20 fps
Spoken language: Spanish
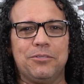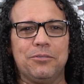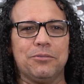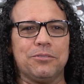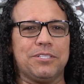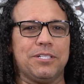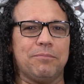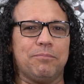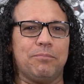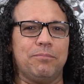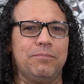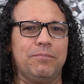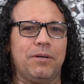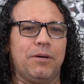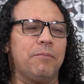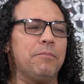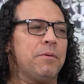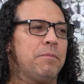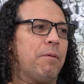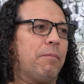yo no sé,
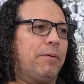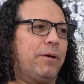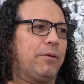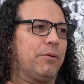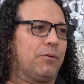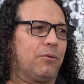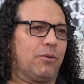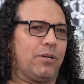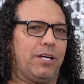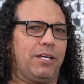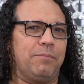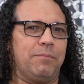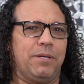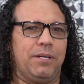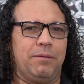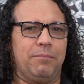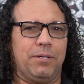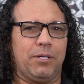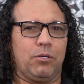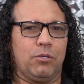mi papá yo creo que ahí
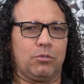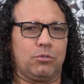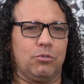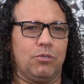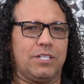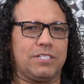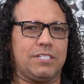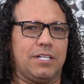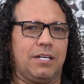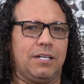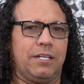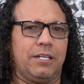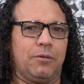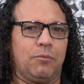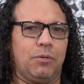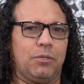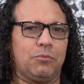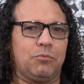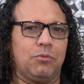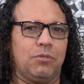me, cortó las alas
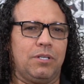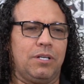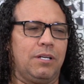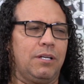en cuanto